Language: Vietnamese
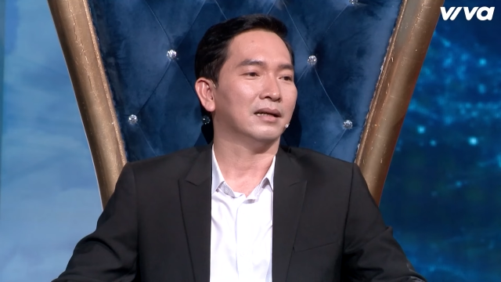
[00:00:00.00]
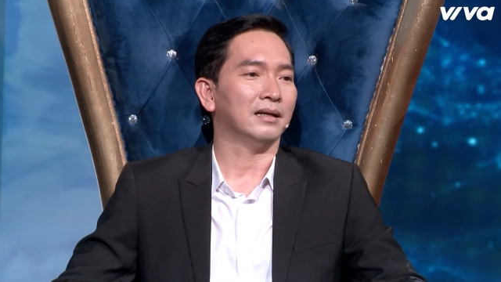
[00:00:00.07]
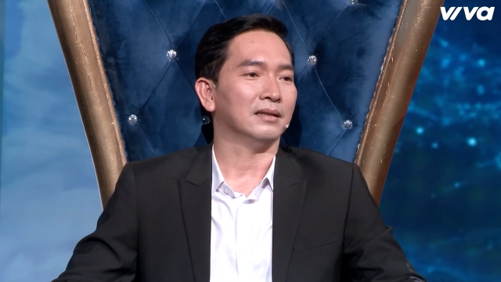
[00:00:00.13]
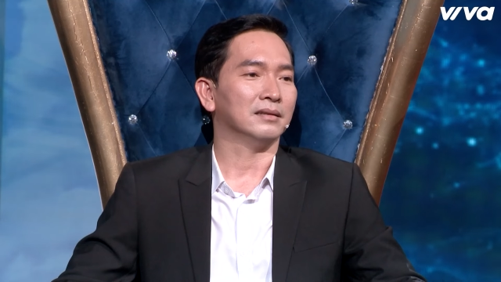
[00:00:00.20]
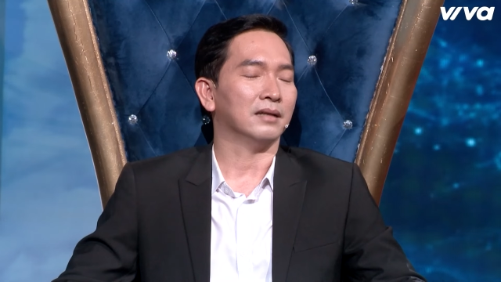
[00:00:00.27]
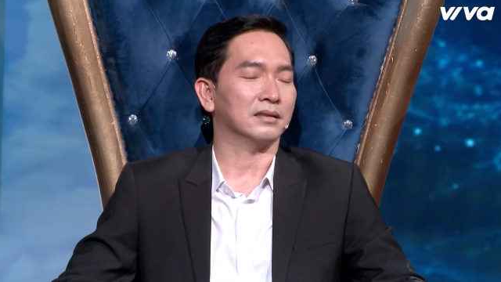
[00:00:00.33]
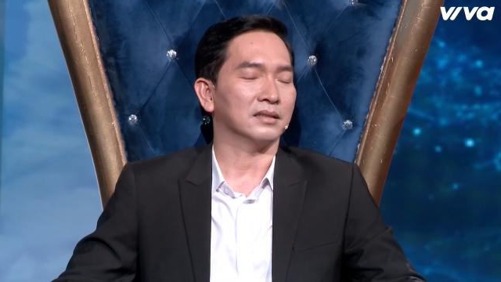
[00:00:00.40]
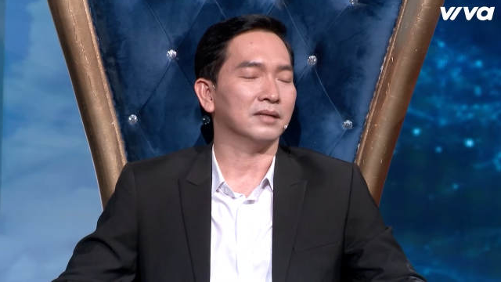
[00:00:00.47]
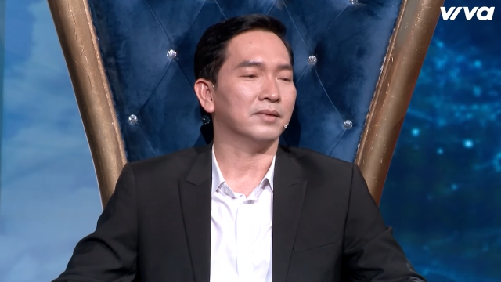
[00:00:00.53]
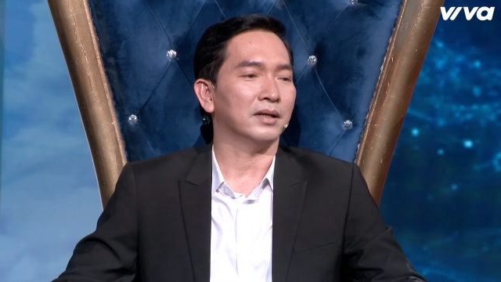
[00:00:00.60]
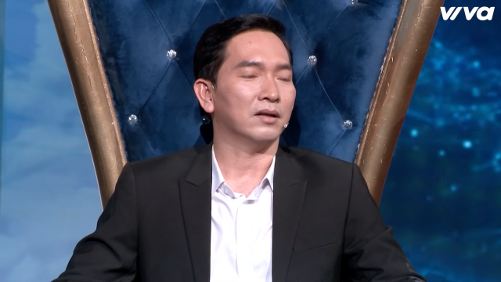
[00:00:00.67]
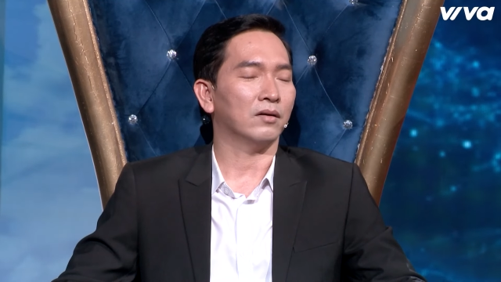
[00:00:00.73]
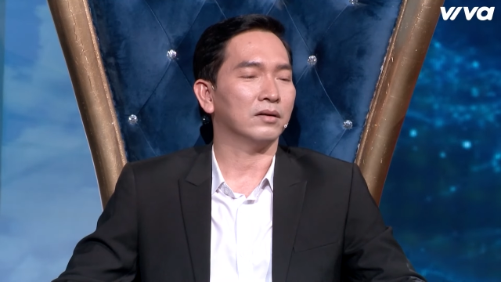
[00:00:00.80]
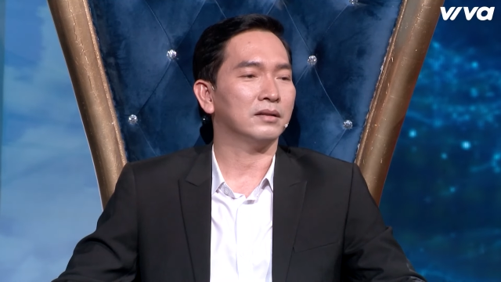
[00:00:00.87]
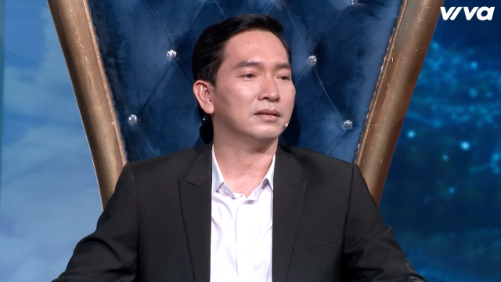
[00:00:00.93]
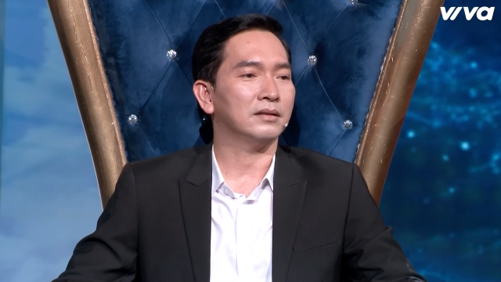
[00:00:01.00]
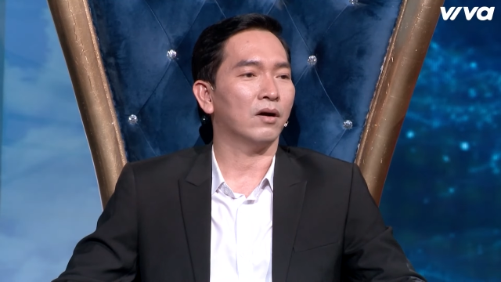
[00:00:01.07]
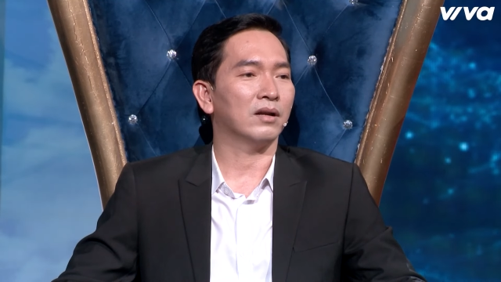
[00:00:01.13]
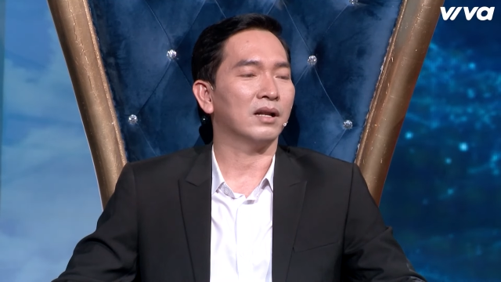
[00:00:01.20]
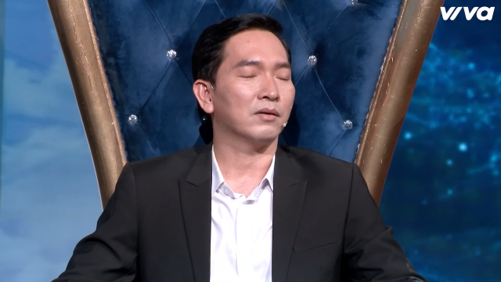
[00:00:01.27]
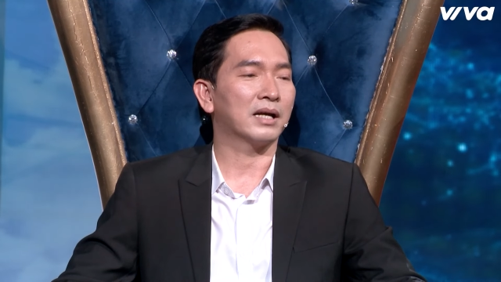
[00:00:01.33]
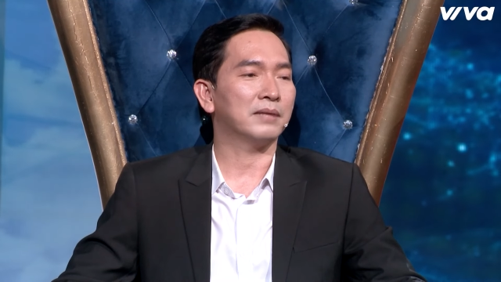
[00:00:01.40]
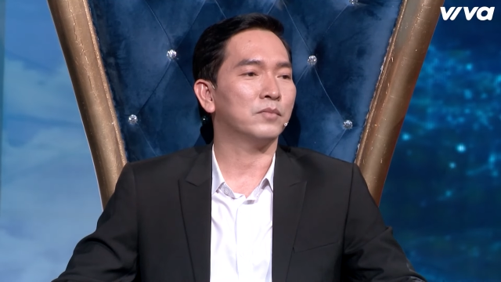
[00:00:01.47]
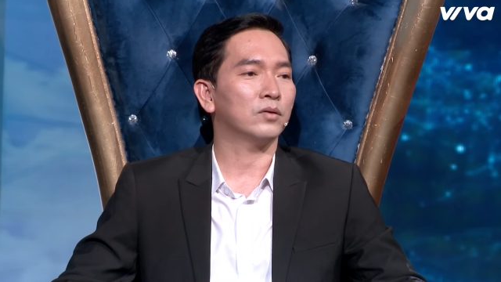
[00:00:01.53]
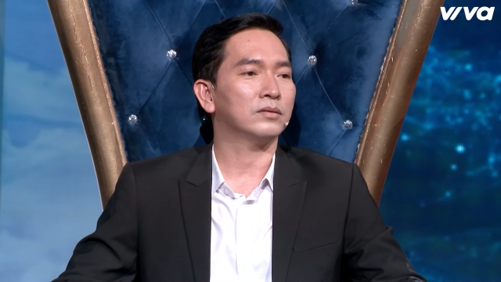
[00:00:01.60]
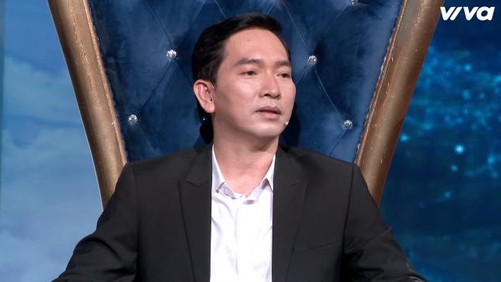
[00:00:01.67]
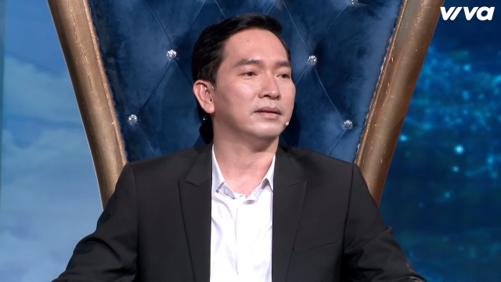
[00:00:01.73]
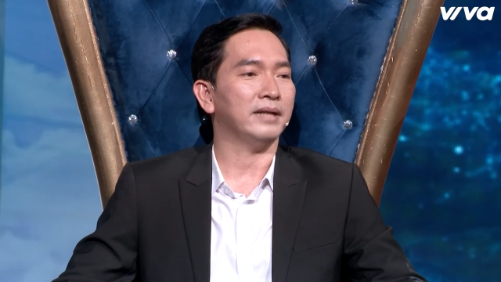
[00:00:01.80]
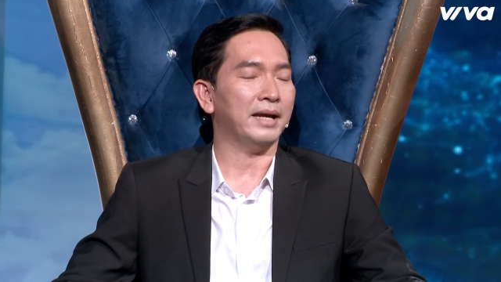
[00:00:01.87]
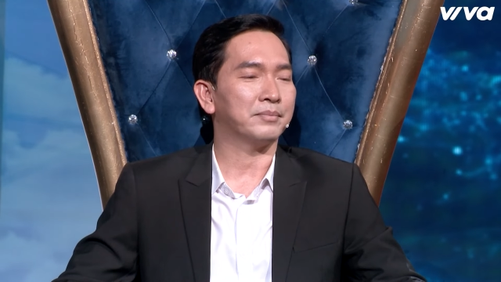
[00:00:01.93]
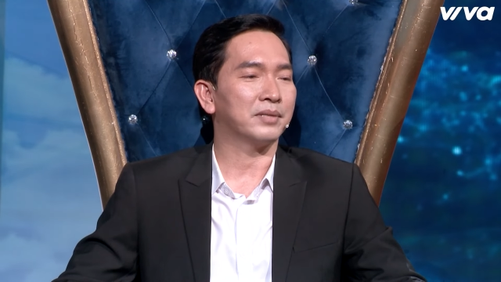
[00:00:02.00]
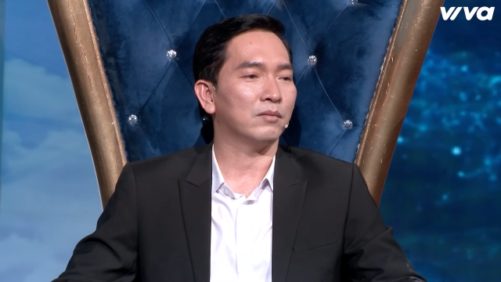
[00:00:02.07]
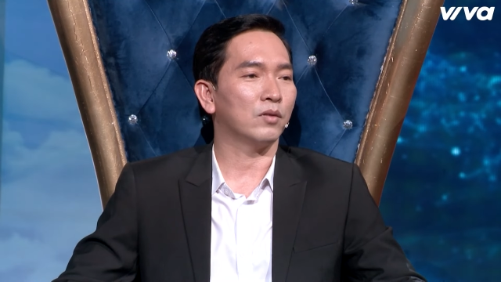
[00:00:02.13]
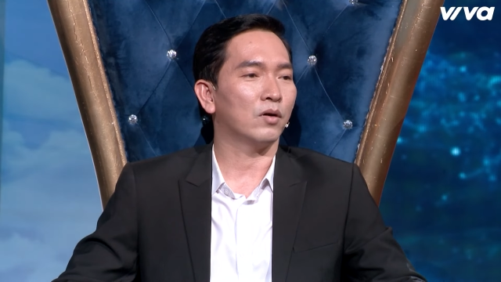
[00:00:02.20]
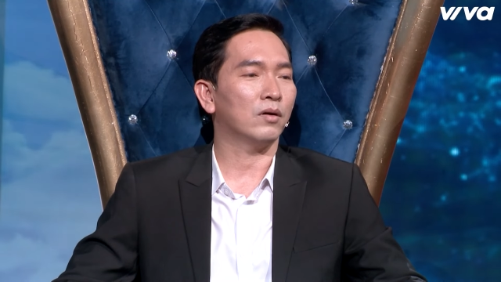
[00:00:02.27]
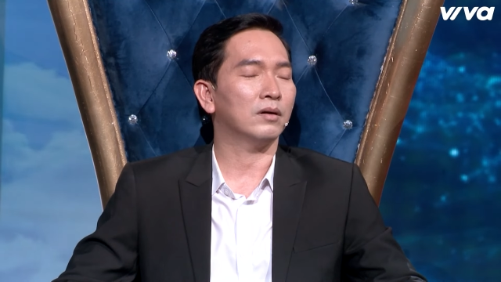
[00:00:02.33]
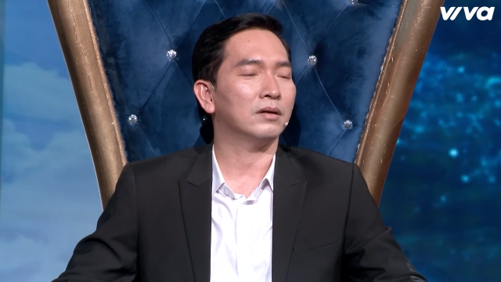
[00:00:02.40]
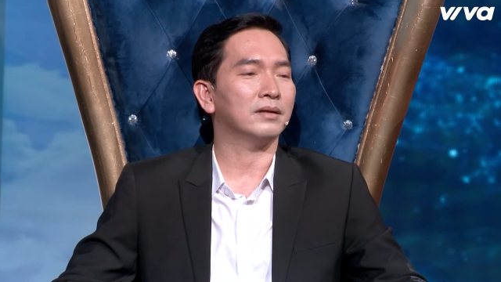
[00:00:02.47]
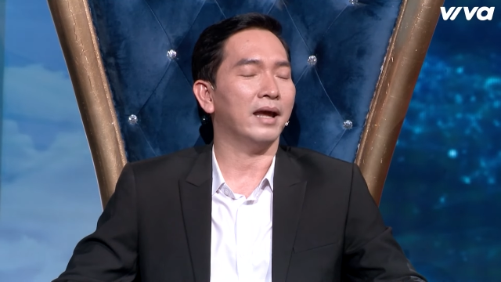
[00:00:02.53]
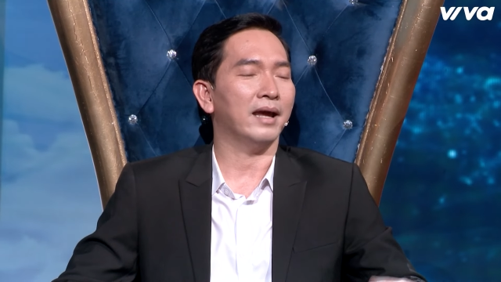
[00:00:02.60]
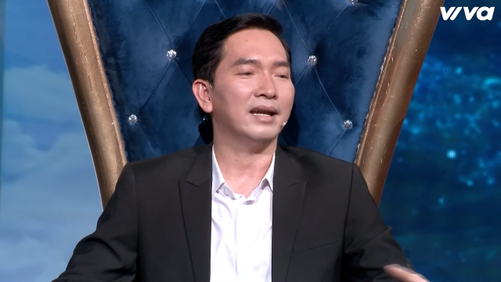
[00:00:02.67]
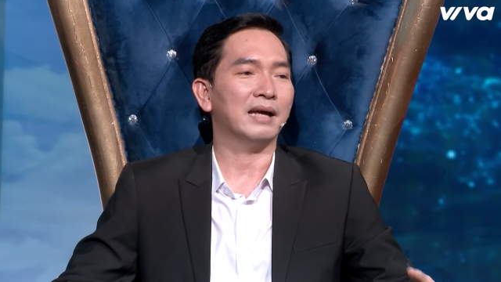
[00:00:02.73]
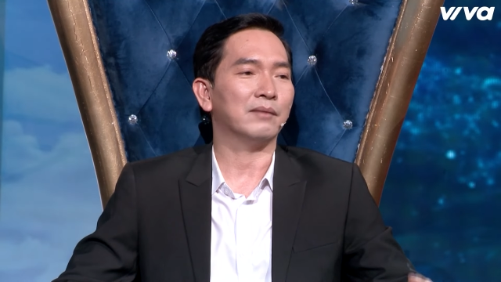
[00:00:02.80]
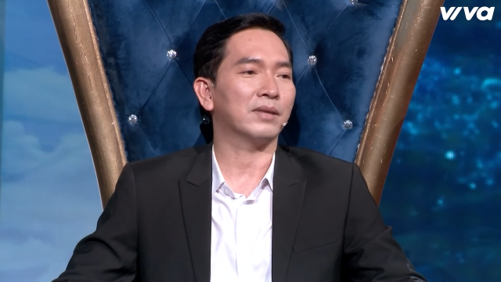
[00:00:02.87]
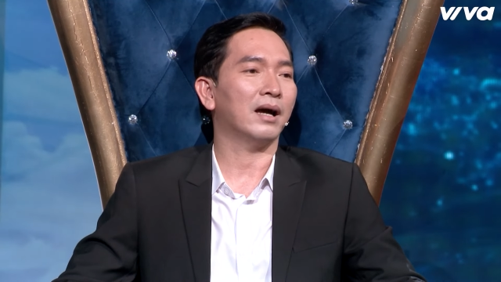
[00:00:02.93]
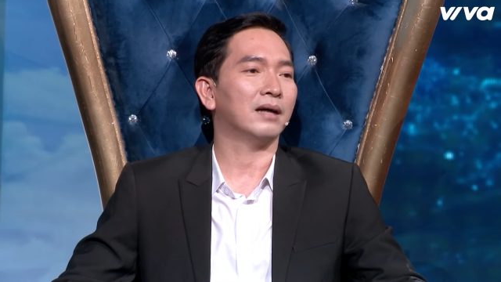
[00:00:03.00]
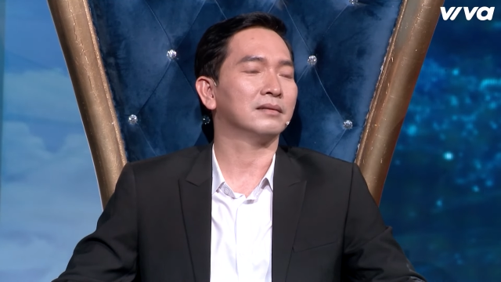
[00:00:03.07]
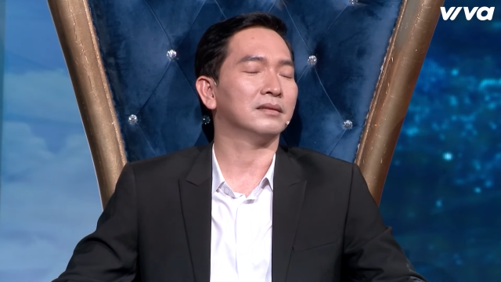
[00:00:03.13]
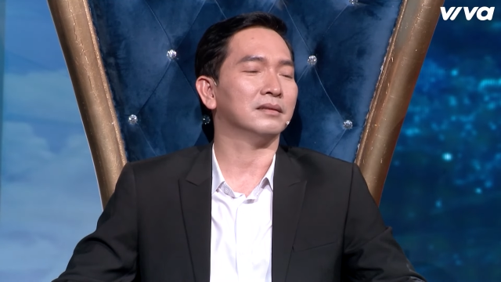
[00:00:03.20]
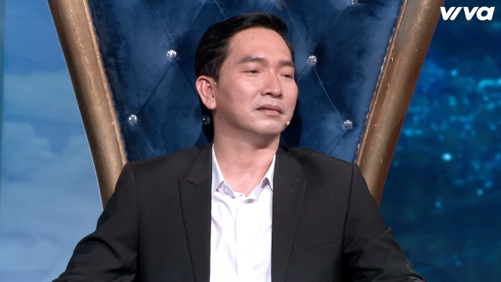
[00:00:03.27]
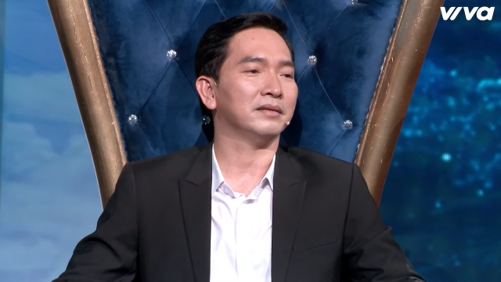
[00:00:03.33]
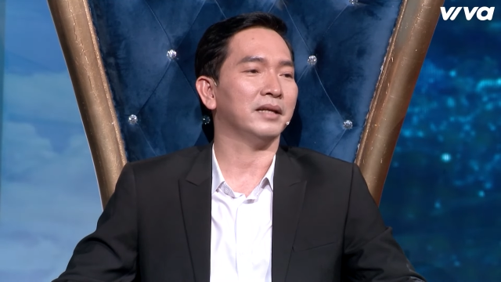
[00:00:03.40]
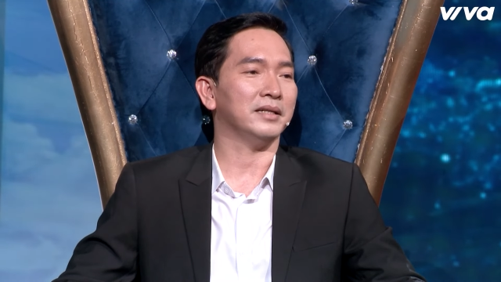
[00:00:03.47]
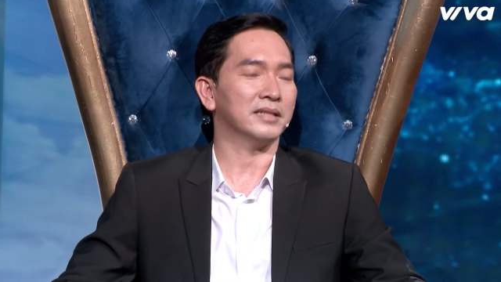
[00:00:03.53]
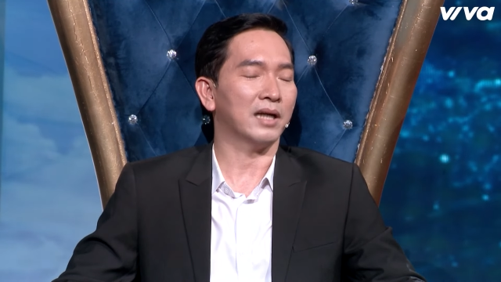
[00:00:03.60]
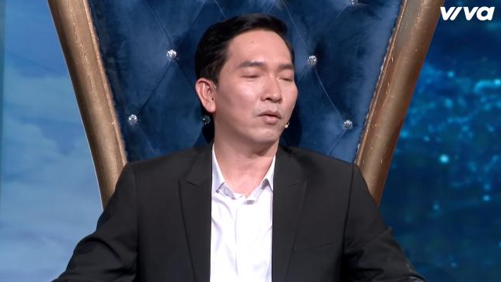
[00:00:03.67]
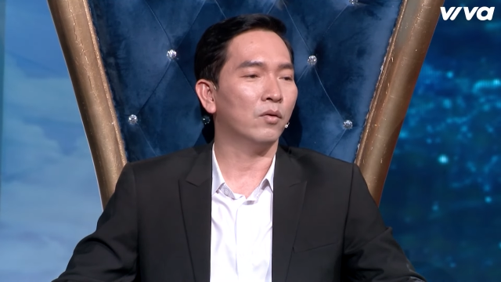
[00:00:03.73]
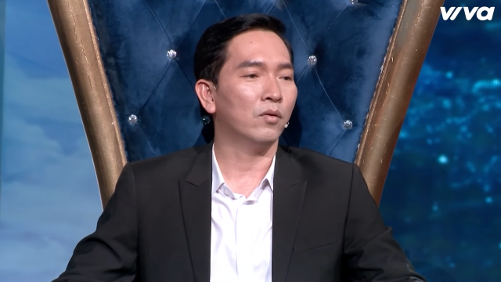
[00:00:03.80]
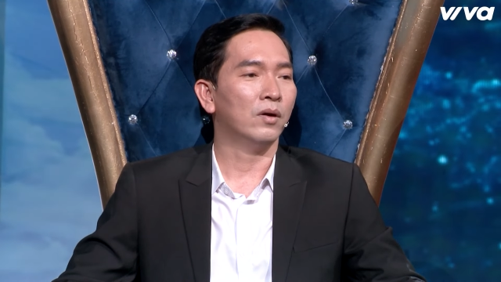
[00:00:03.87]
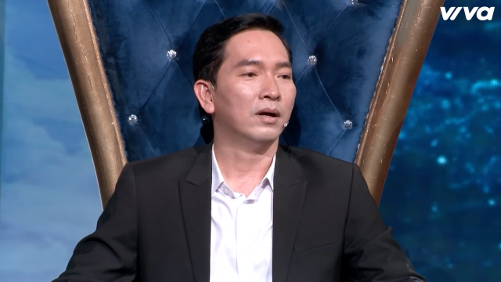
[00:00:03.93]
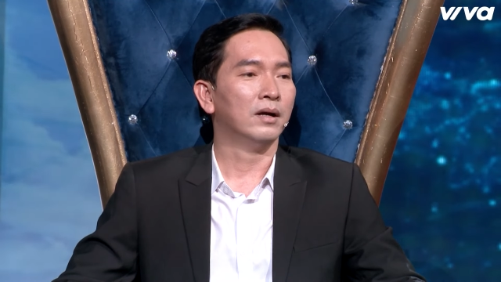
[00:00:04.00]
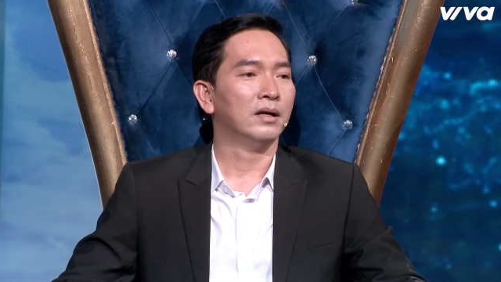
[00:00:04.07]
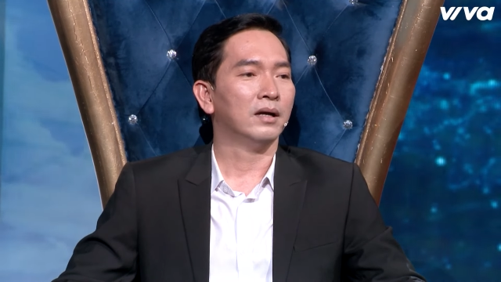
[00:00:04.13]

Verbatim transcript: à, thật sự mà nói đó là cái mối tình đẹp, không có để lại cái ấn tượng gì xấu.